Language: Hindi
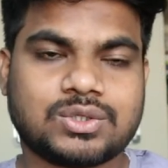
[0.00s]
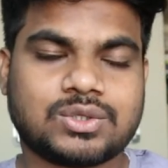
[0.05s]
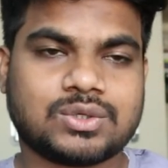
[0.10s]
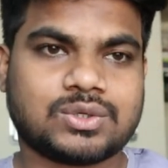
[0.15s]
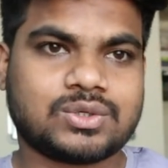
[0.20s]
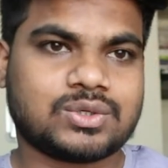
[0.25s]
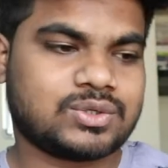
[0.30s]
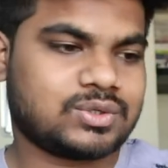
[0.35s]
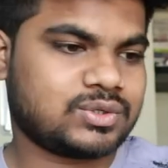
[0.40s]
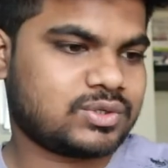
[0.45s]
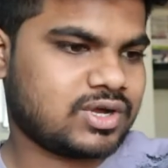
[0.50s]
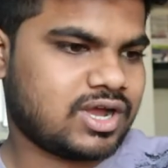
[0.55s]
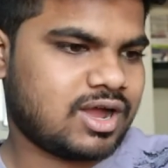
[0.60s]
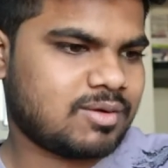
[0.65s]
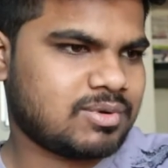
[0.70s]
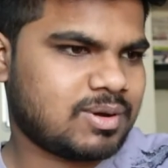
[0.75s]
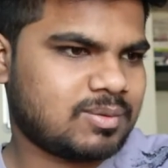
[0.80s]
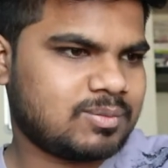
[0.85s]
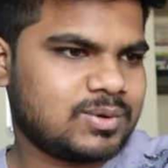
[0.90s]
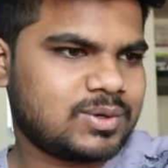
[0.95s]
तो
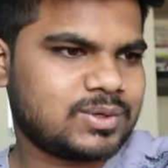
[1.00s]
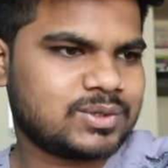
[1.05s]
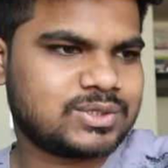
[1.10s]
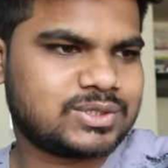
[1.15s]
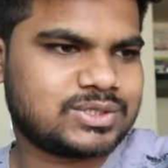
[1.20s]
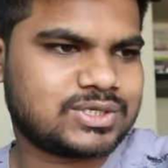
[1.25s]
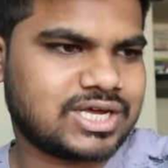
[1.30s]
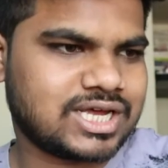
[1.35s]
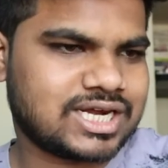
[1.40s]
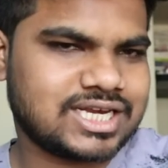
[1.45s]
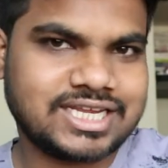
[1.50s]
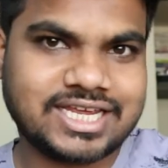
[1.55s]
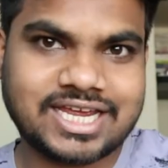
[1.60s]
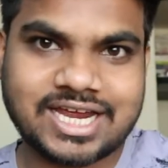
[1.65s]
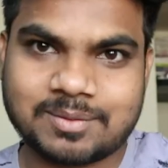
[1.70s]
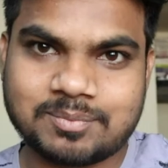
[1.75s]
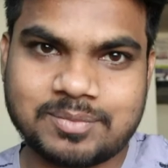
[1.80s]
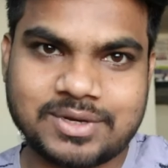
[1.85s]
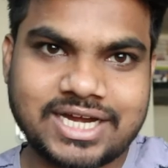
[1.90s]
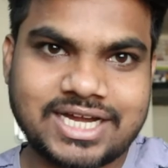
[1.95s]
अब हम लोग कर लिए
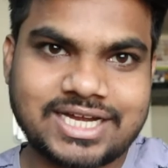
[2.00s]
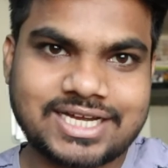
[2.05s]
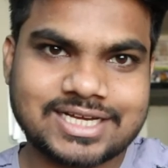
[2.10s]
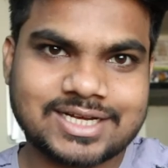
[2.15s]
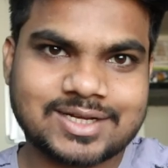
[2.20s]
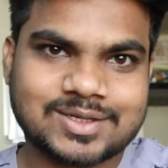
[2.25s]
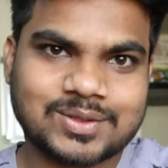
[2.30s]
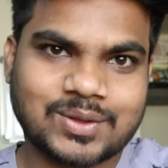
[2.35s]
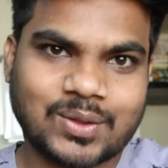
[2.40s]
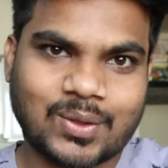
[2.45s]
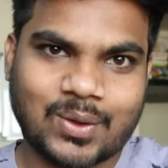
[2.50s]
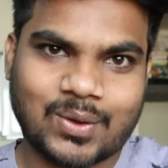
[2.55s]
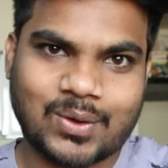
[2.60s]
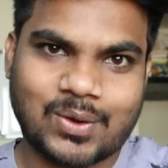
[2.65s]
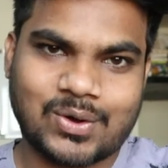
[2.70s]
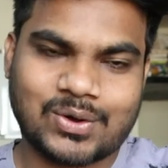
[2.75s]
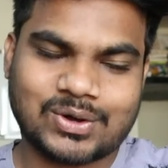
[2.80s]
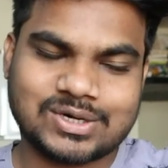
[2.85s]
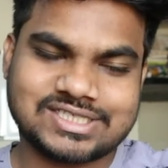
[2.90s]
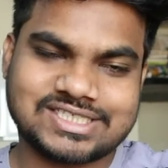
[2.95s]
हैं अपडेट
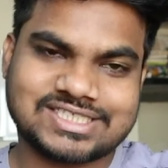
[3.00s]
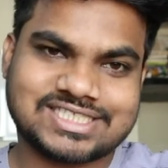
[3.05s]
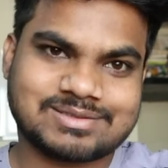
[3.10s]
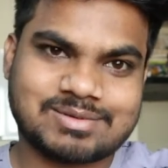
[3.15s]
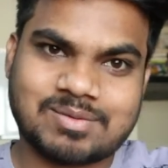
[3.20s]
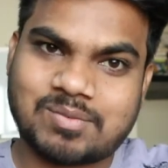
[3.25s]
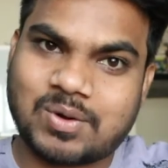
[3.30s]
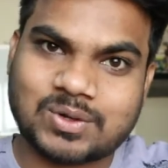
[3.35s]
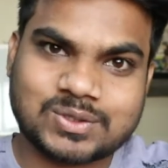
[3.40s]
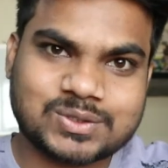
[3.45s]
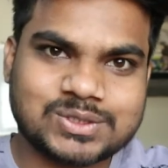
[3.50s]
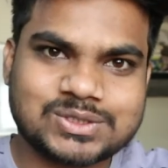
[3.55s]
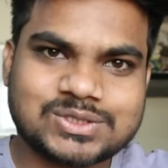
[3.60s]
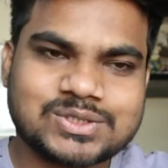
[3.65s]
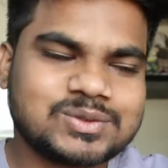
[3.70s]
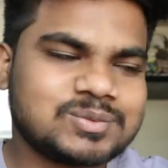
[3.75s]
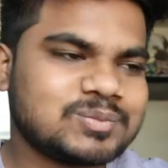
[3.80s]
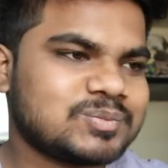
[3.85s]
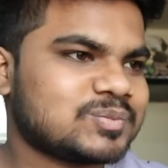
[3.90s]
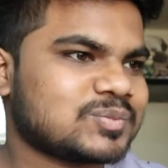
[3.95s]
और जिससे मैं बहुत खुश
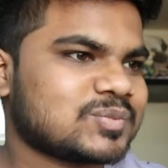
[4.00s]
हूँ